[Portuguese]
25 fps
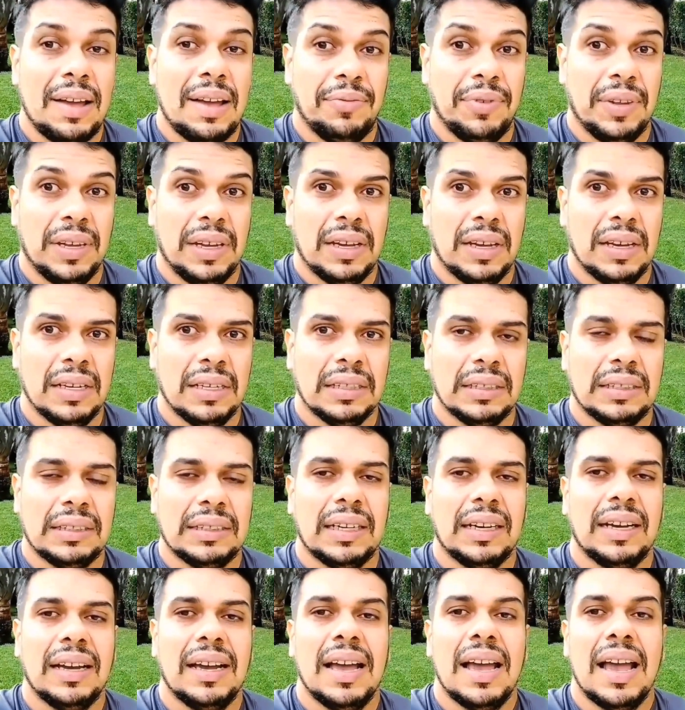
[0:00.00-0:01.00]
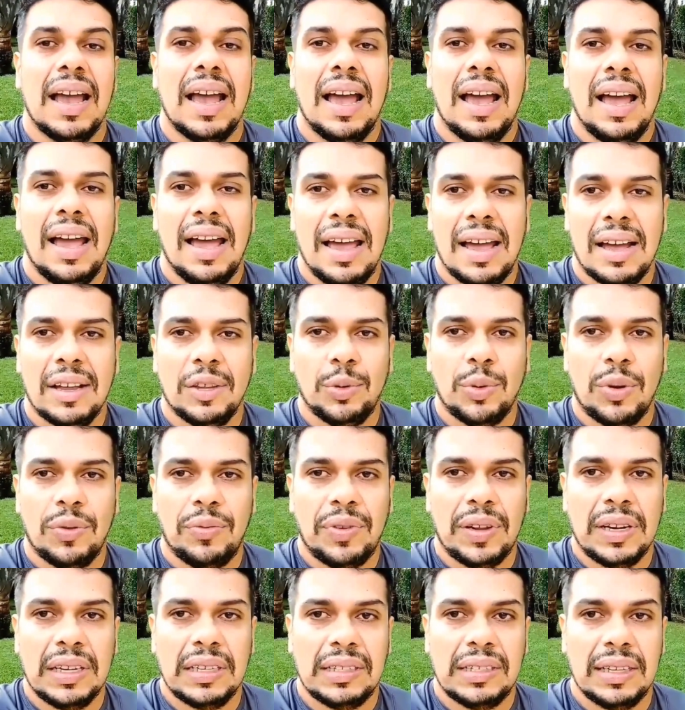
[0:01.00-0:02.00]
vingança é a tua
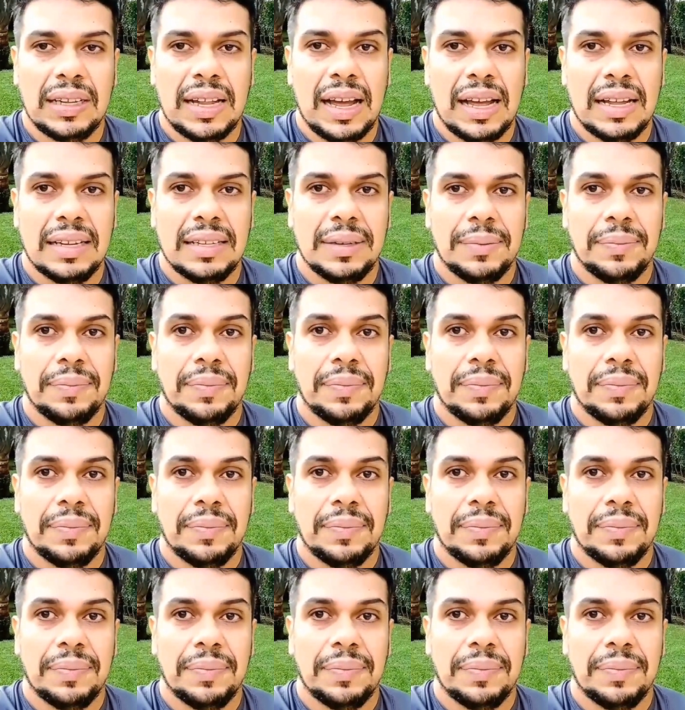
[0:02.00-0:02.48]
felicidade.